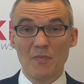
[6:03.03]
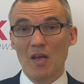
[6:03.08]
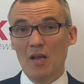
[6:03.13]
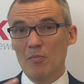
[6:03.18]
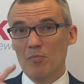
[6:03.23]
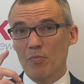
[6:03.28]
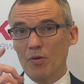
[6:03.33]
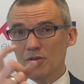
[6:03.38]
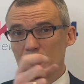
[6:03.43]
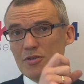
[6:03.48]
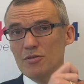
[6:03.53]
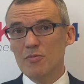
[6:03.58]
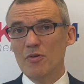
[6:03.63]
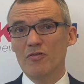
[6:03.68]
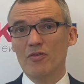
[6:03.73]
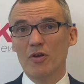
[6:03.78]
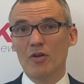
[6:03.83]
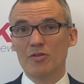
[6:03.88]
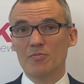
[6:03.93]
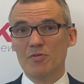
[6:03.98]

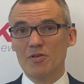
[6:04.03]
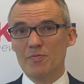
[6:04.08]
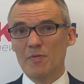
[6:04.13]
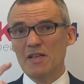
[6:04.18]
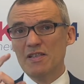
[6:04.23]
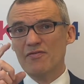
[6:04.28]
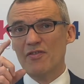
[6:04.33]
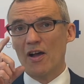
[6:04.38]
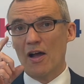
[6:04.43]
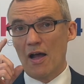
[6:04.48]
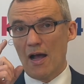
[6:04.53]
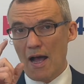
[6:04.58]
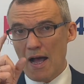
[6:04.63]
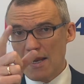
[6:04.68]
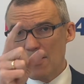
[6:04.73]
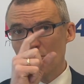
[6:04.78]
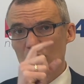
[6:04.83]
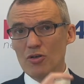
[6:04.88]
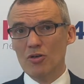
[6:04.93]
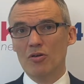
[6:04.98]
Podsumowując, proszę Państwa,
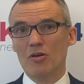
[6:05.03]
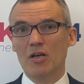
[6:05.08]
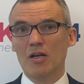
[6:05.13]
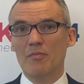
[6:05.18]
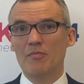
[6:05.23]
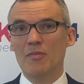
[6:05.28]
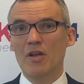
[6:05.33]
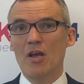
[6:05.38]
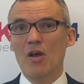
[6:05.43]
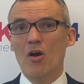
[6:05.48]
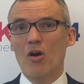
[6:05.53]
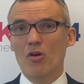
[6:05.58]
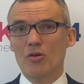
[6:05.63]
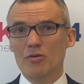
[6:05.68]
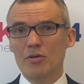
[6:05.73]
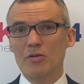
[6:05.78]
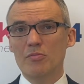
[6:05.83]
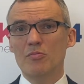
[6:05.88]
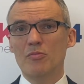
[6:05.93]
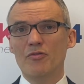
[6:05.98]
harmonogram, o
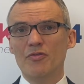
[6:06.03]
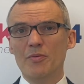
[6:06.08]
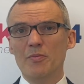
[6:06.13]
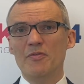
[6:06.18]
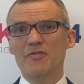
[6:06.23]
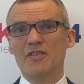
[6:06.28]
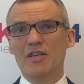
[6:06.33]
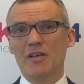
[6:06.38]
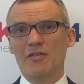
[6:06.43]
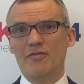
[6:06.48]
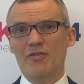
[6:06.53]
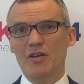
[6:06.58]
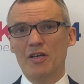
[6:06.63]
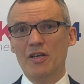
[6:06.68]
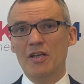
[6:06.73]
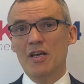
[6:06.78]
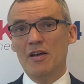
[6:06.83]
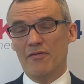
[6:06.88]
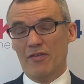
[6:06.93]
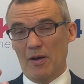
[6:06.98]
którym mówimy w tej
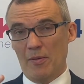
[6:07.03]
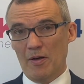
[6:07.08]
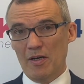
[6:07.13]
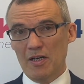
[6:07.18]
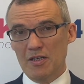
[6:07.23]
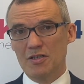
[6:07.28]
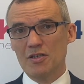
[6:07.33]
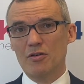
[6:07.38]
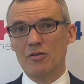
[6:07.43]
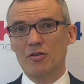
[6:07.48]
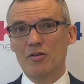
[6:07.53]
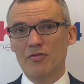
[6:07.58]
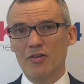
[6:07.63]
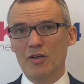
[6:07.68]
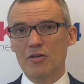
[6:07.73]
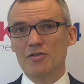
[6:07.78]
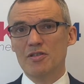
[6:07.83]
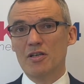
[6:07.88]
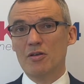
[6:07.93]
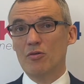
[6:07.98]
chwili w ramach naszego
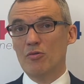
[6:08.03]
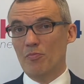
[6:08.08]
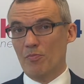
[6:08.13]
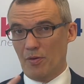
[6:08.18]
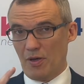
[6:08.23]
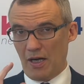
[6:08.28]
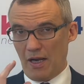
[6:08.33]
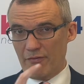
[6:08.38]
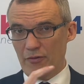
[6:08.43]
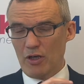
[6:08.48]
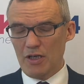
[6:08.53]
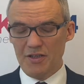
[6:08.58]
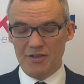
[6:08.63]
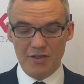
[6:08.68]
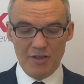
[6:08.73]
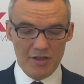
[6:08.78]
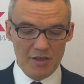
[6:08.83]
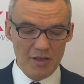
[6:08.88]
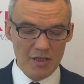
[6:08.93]
nowego cyklu Prawo IT,